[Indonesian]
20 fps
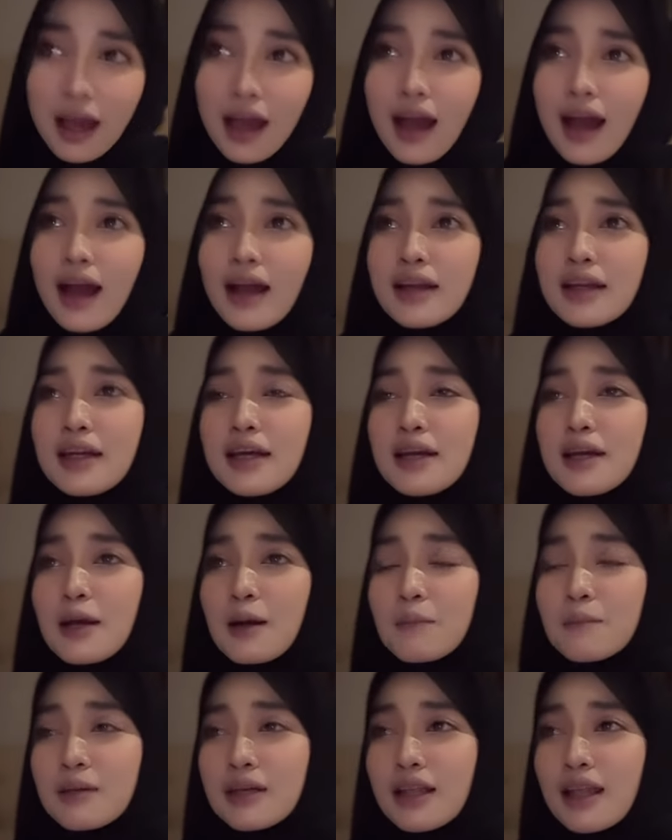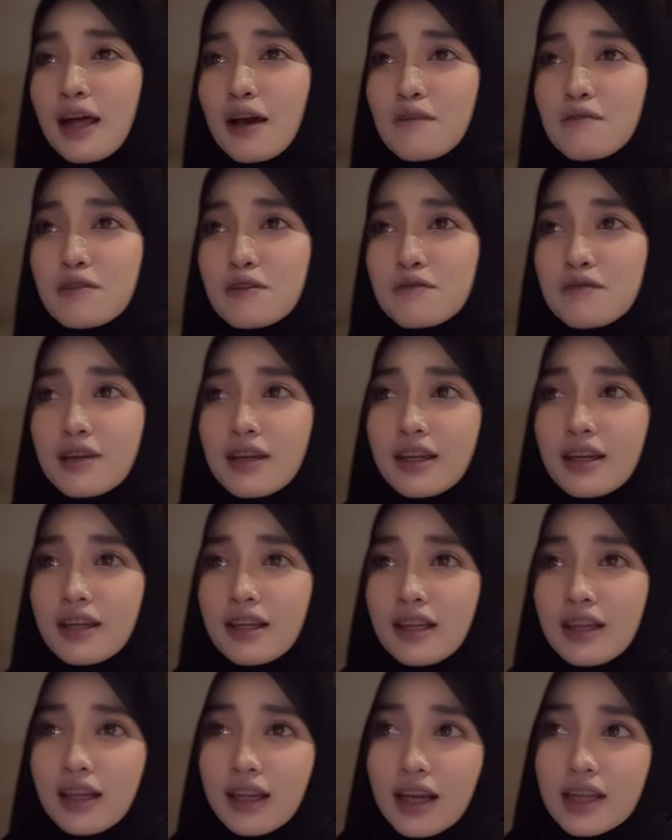ada yang bilang Feve
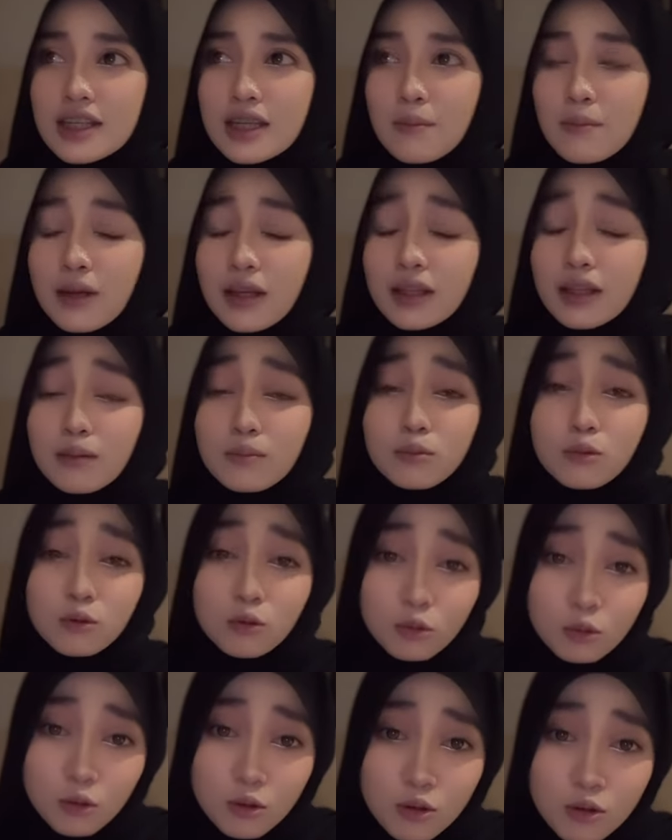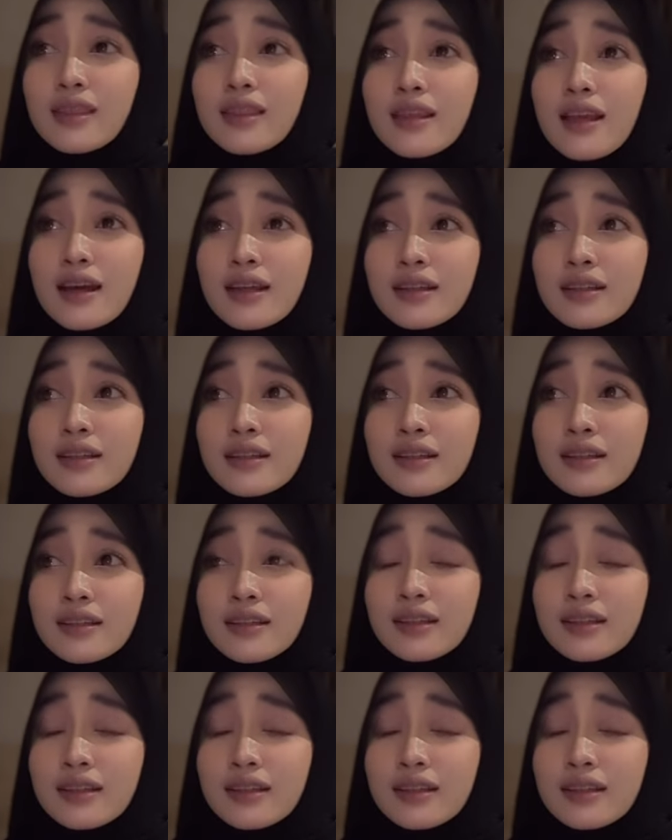ini nasabnya terputus dan